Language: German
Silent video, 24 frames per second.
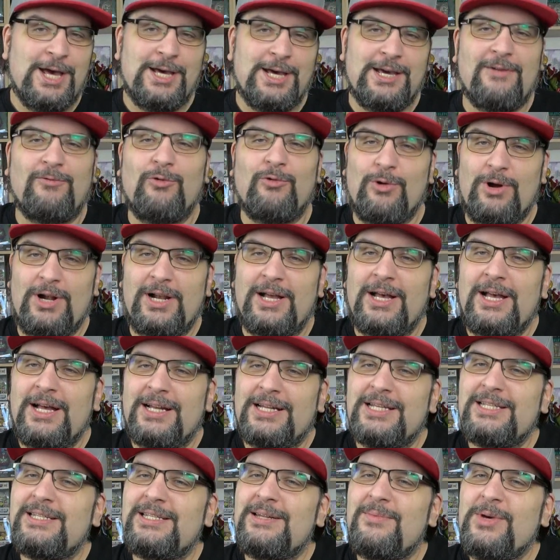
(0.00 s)
Jawohl,
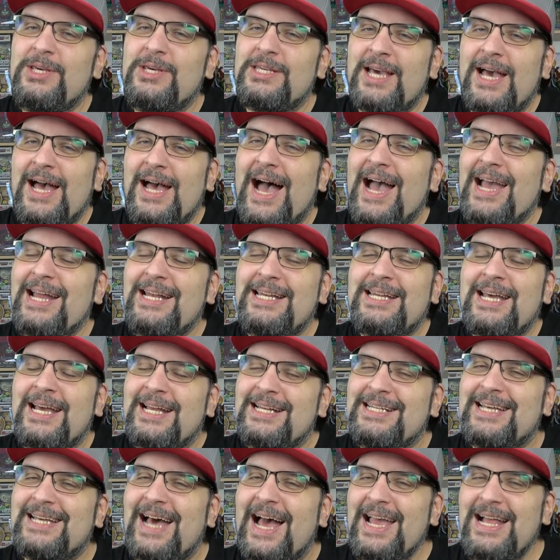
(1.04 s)
das ist nämlich ein
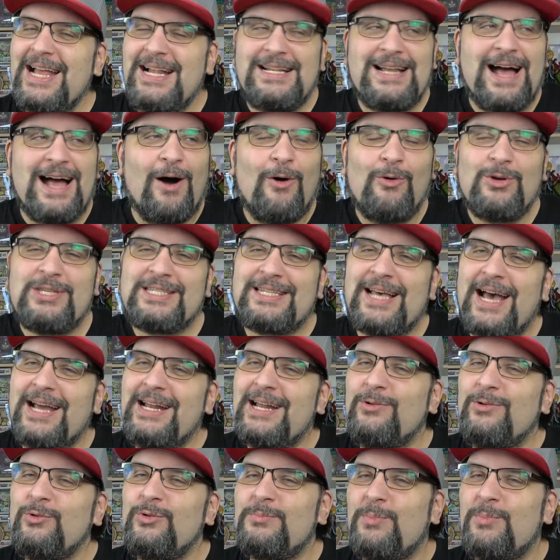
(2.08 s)
Teil aus
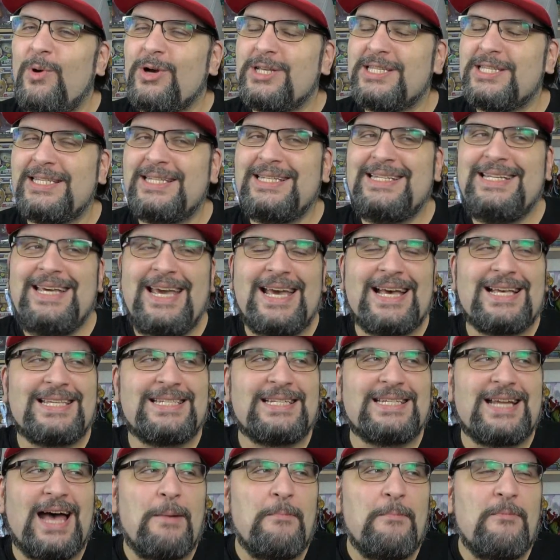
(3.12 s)
einer Lootbox, die
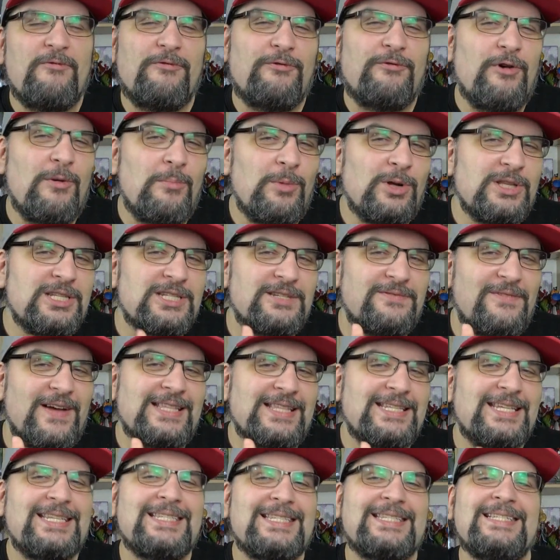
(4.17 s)
erst am
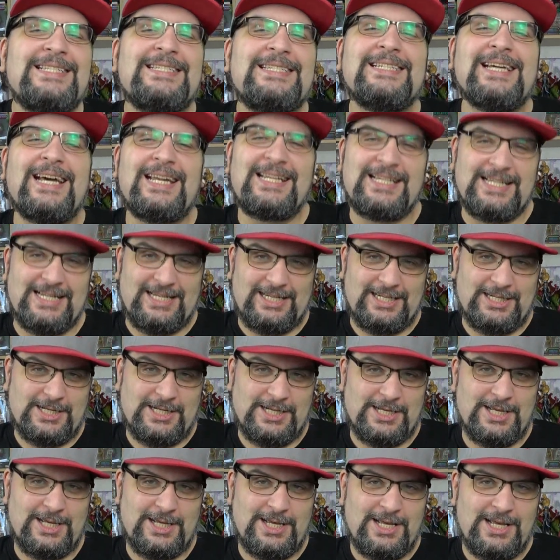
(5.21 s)
25.03.
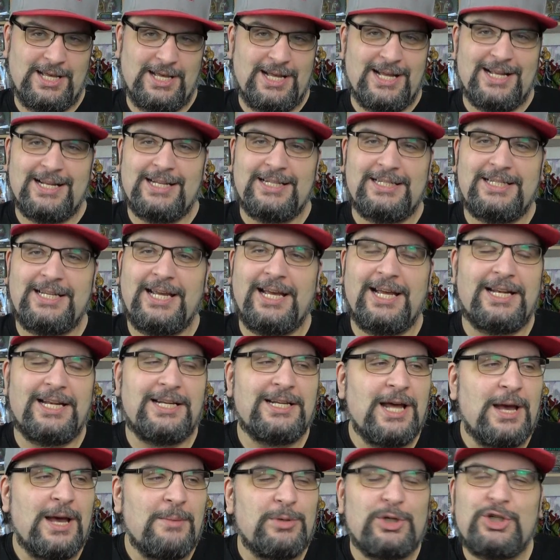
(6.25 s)

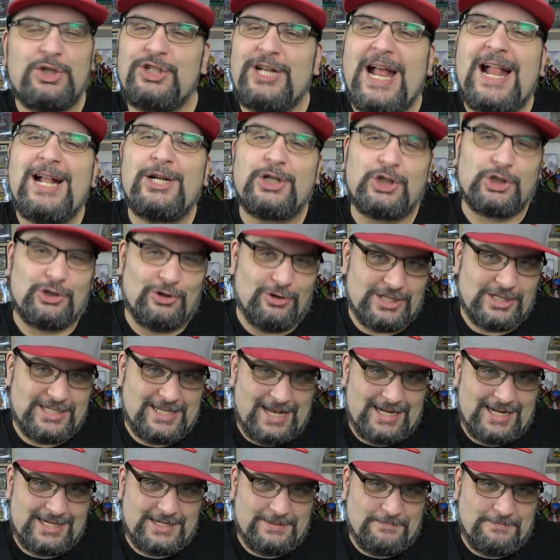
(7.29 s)
den Bestellschluss
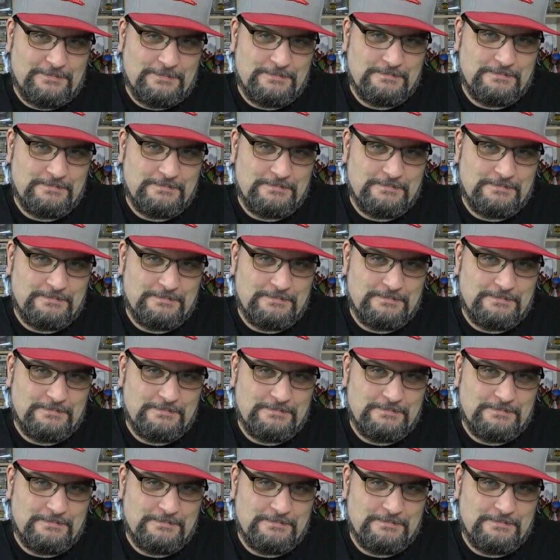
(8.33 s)
hat.